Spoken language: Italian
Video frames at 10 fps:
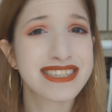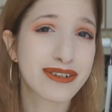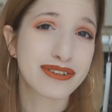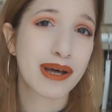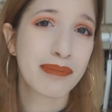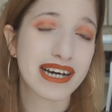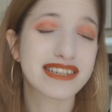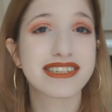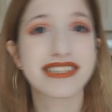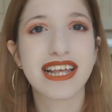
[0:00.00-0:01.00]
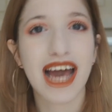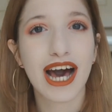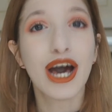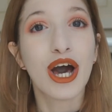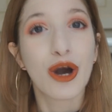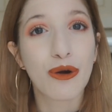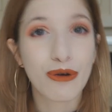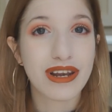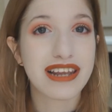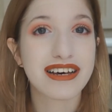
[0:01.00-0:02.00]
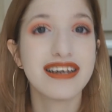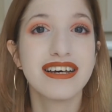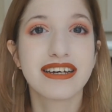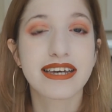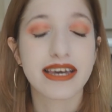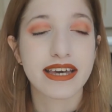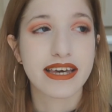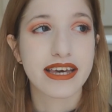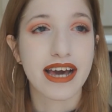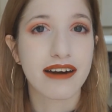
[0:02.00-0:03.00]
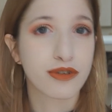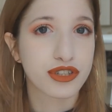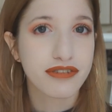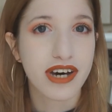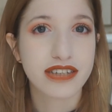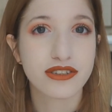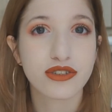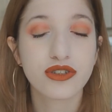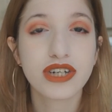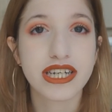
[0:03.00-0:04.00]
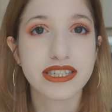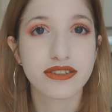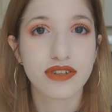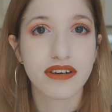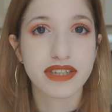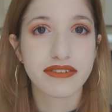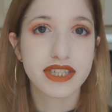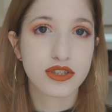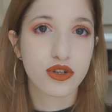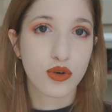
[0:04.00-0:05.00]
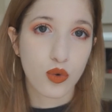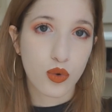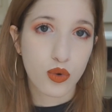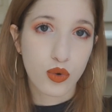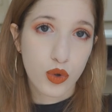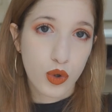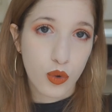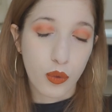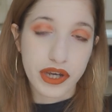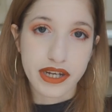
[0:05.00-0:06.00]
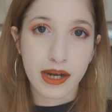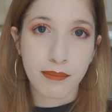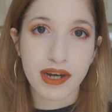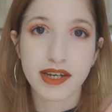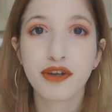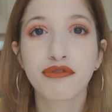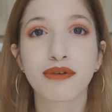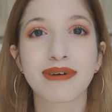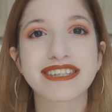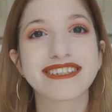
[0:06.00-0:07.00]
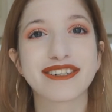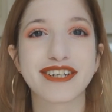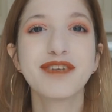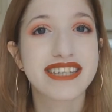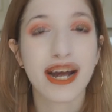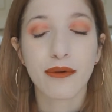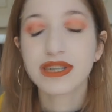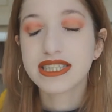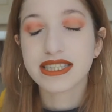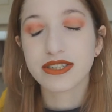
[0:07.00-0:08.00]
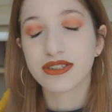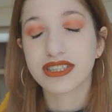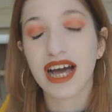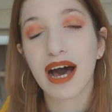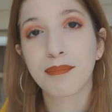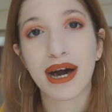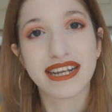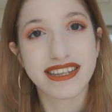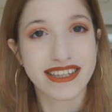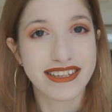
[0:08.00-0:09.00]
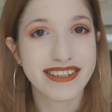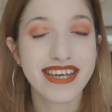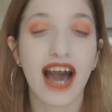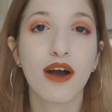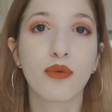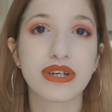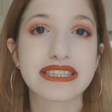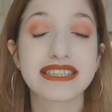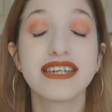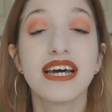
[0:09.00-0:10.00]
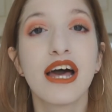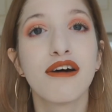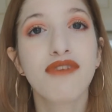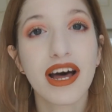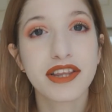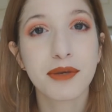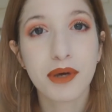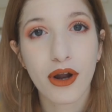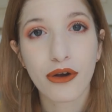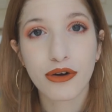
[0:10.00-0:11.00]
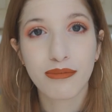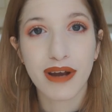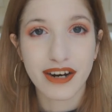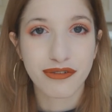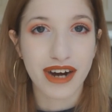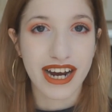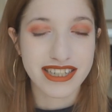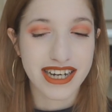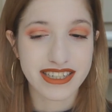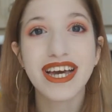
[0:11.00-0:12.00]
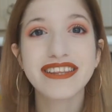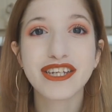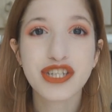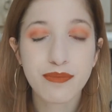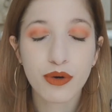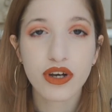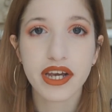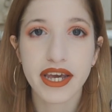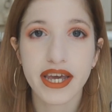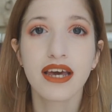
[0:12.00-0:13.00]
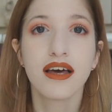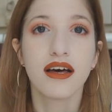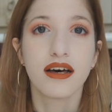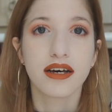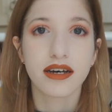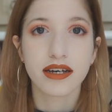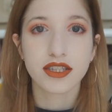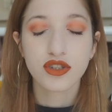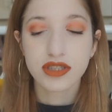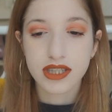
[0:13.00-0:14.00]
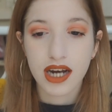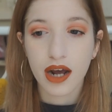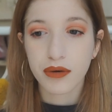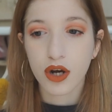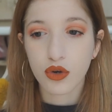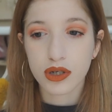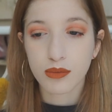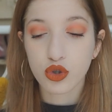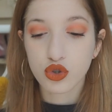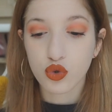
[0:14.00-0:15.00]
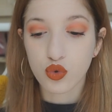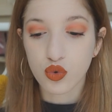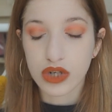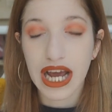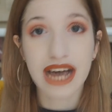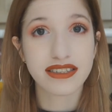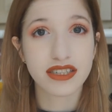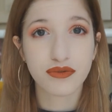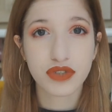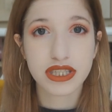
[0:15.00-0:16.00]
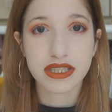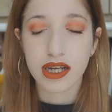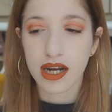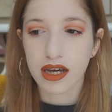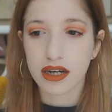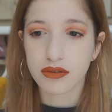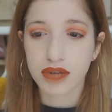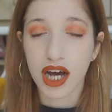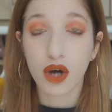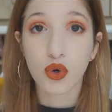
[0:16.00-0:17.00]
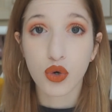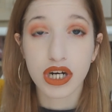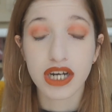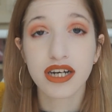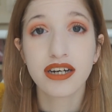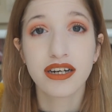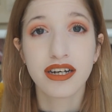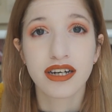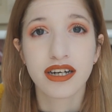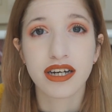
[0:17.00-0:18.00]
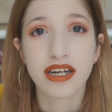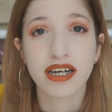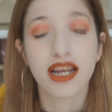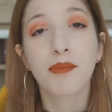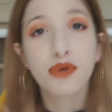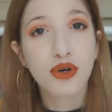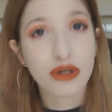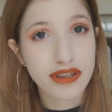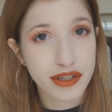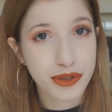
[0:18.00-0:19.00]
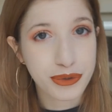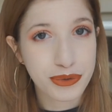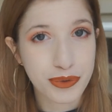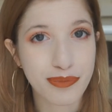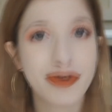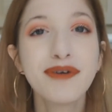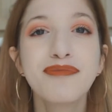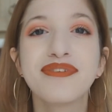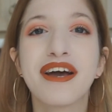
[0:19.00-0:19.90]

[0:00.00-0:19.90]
seconda parte della haul che avevo già fatto che se non avete visto qui nel pallino informazioni sarà questa seconda parte di acquisti fatti però col Black Friday vi anticipo che eh, non sarà una haul molto lunga anzi forse sarà una haul molto eh, la più corta di YouTube,